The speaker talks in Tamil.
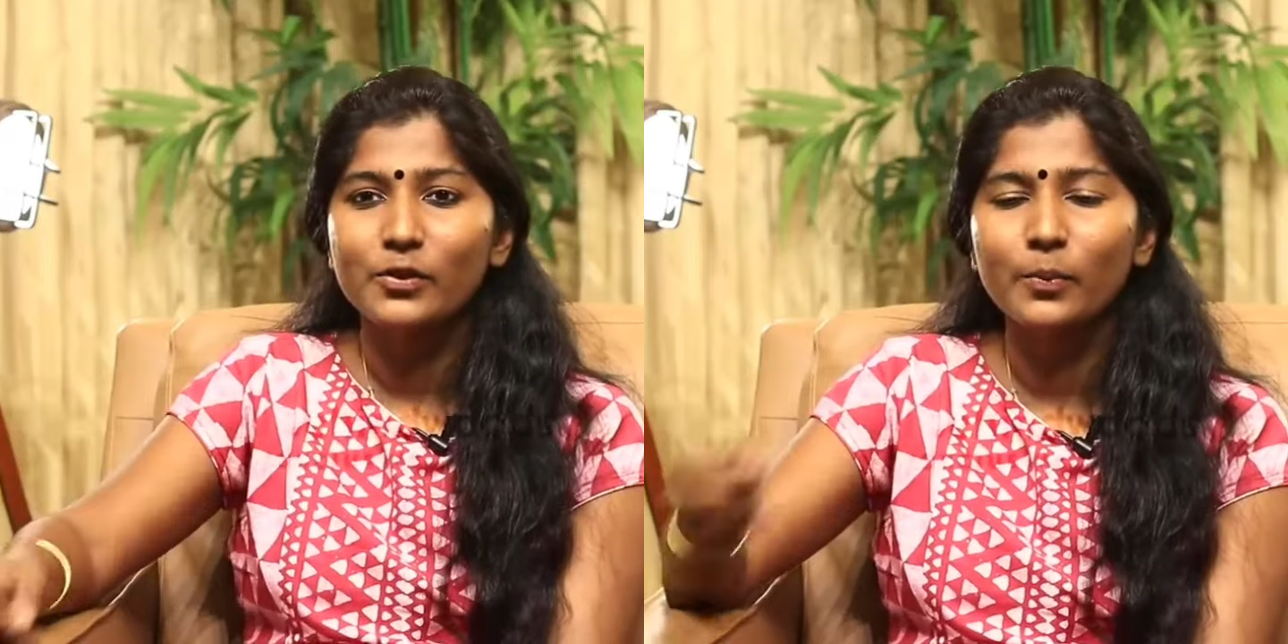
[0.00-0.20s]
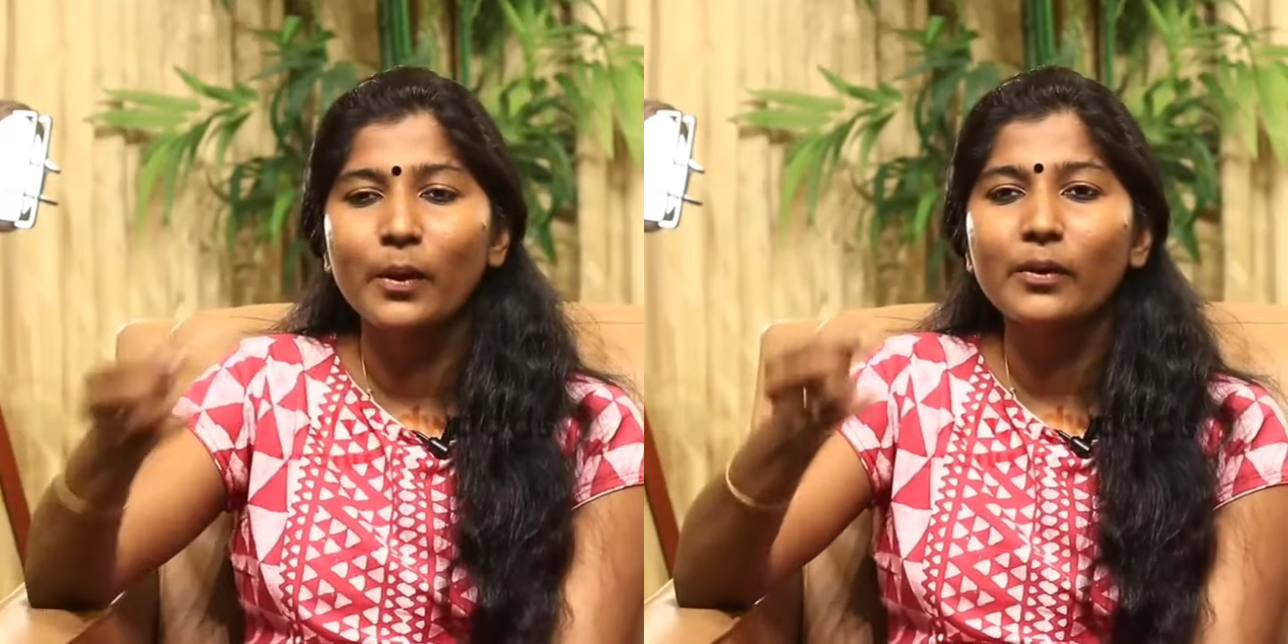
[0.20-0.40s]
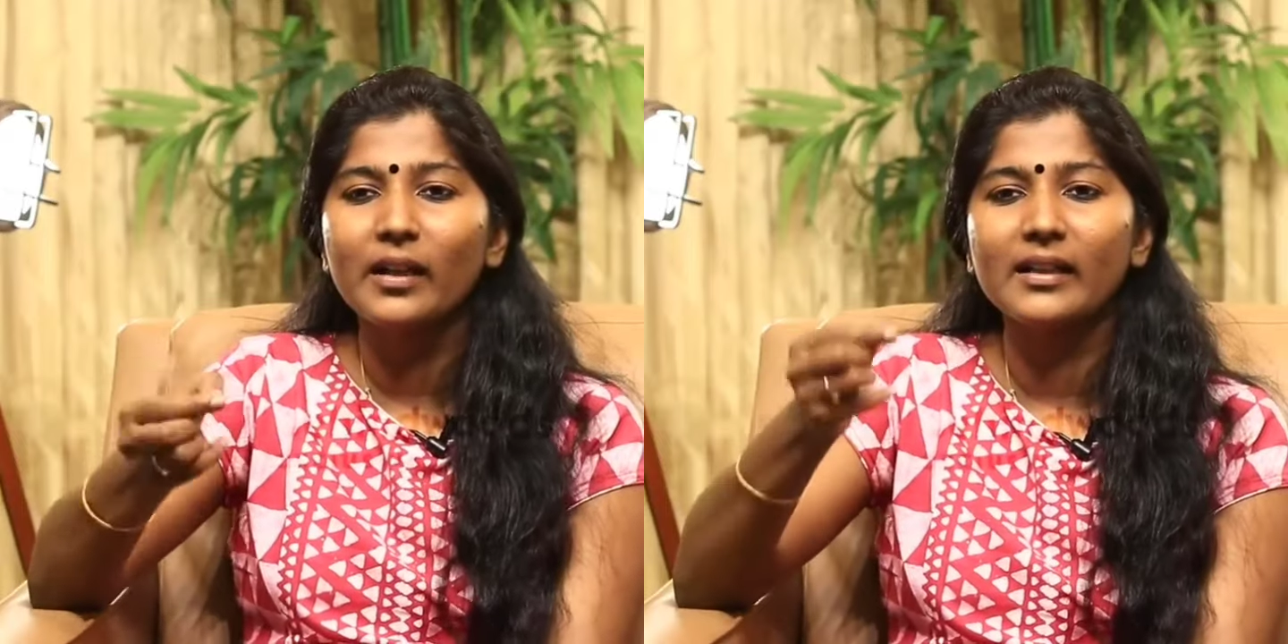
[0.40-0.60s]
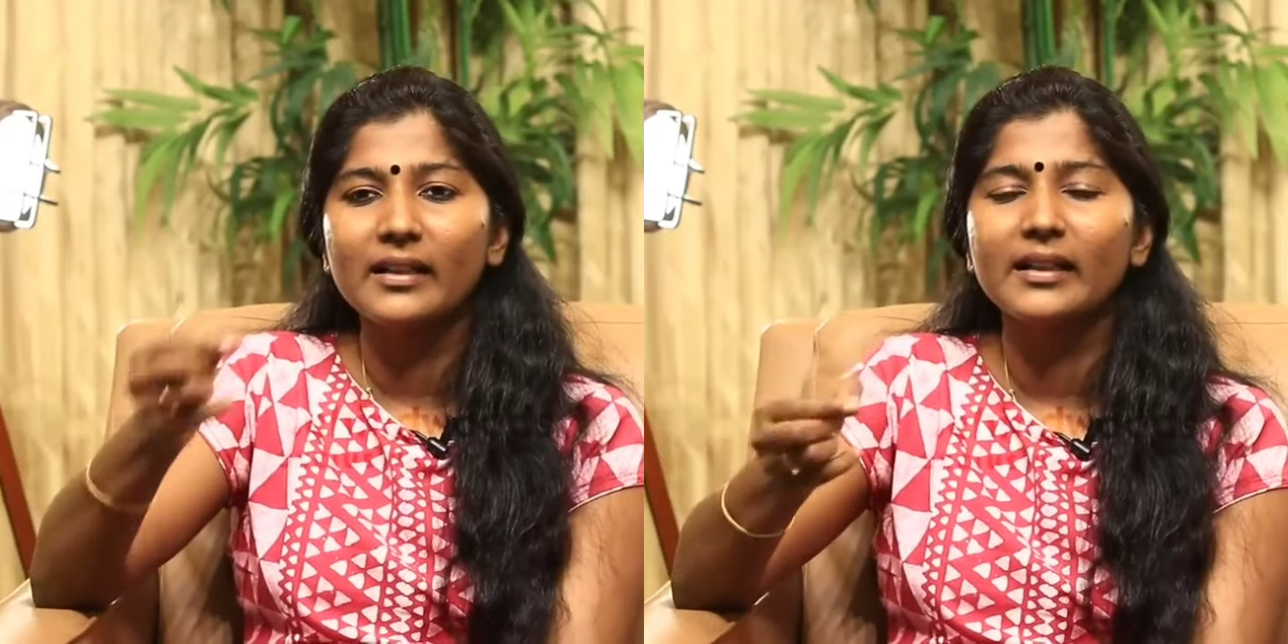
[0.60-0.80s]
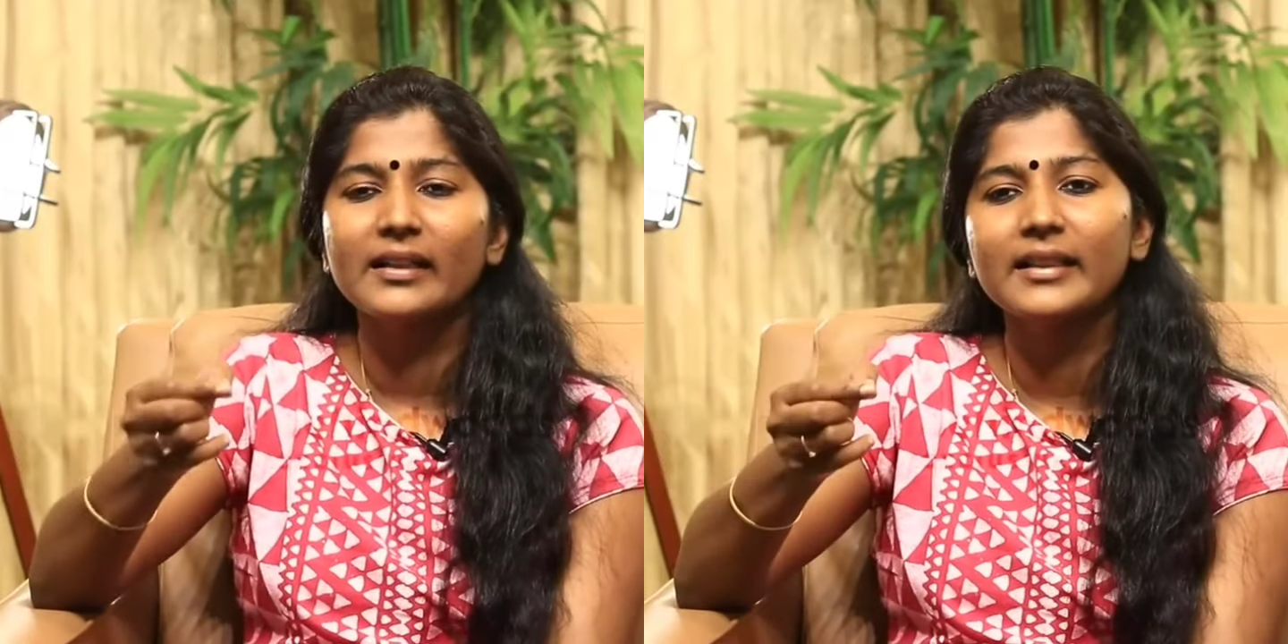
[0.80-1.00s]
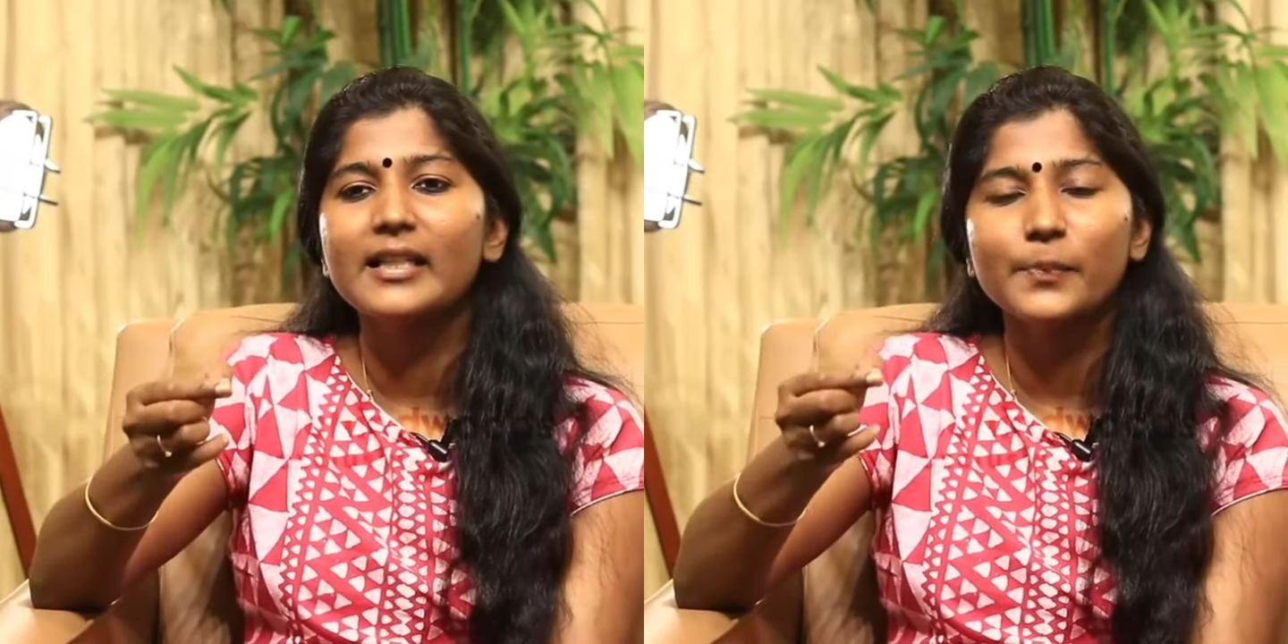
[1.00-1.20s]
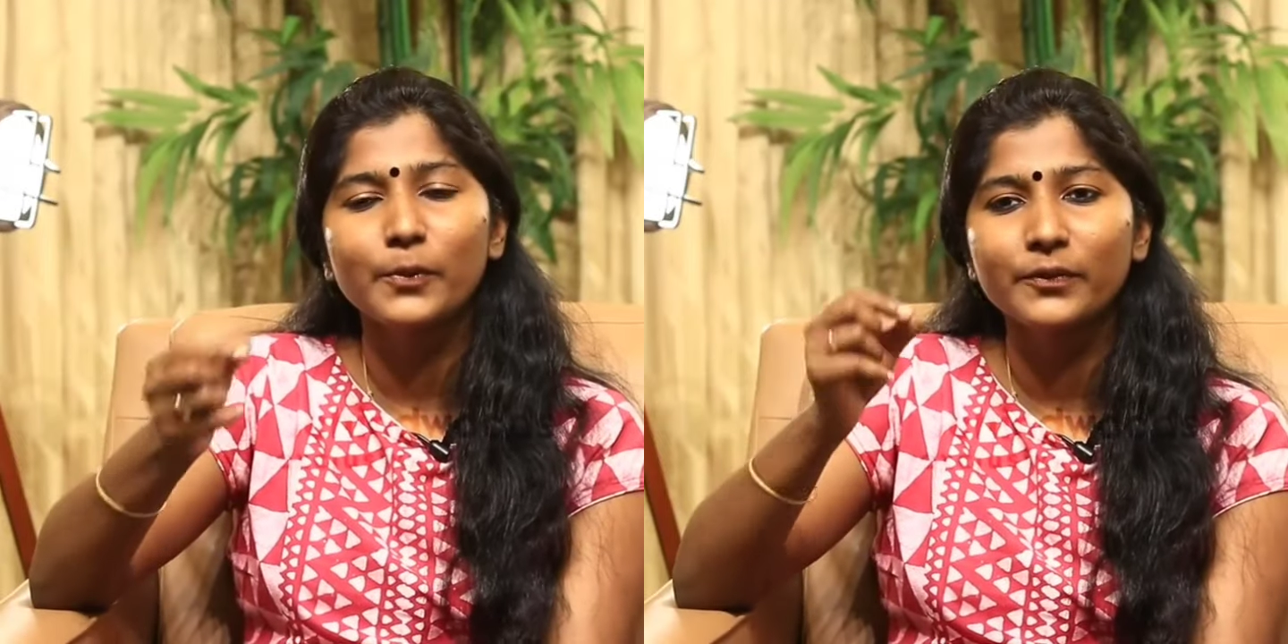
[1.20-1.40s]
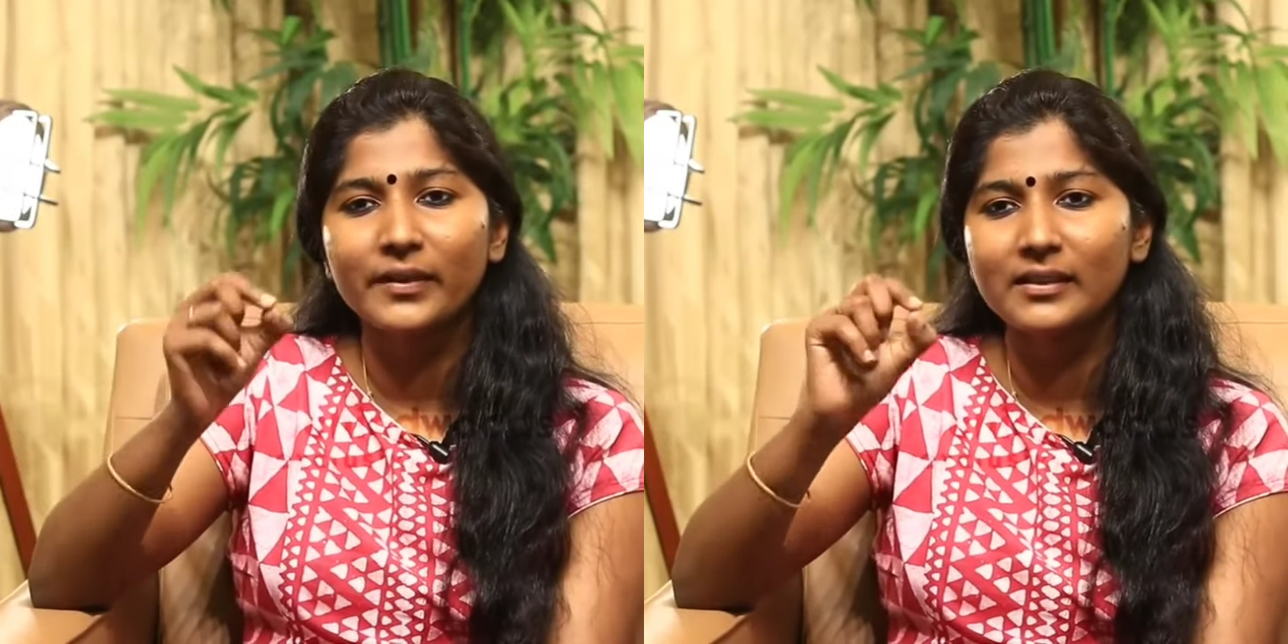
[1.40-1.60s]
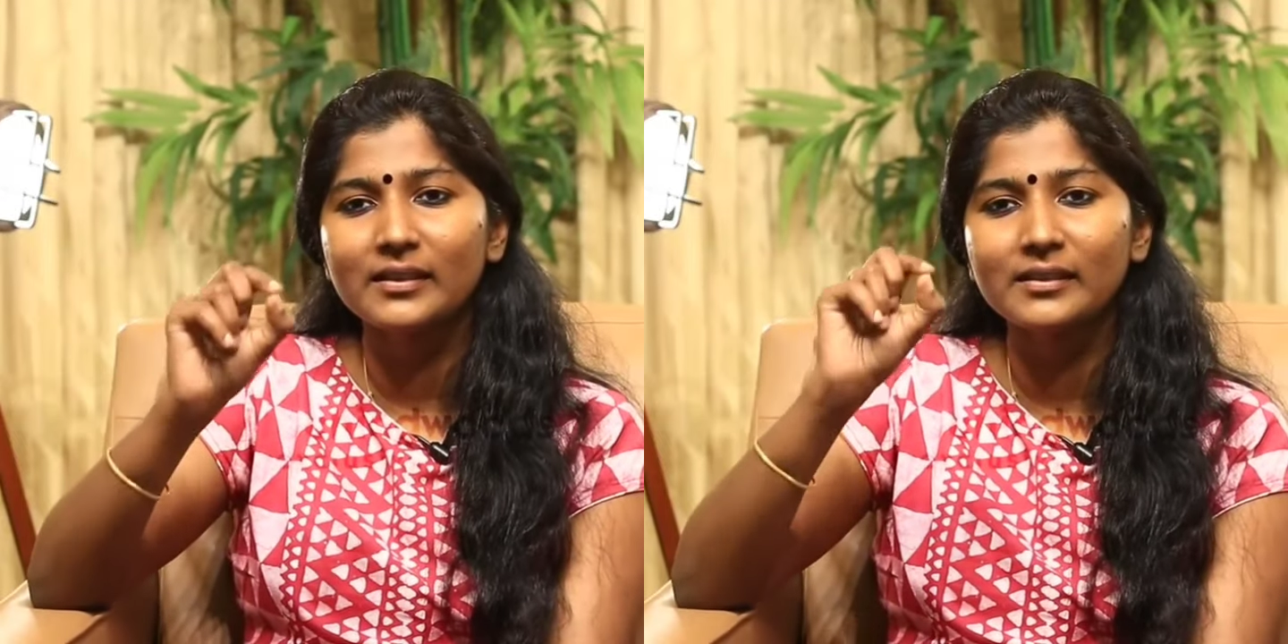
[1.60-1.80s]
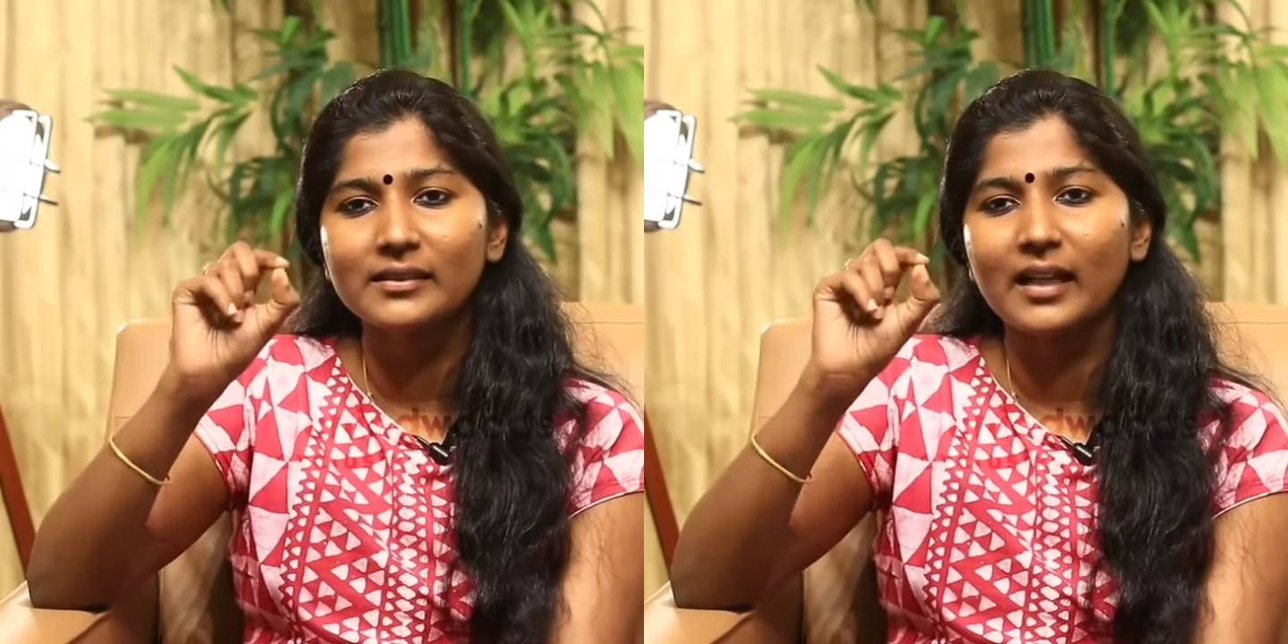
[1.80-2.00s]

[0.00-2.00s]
சும்மா ஒரு அரை அரை டீஸ்பூன் வந்து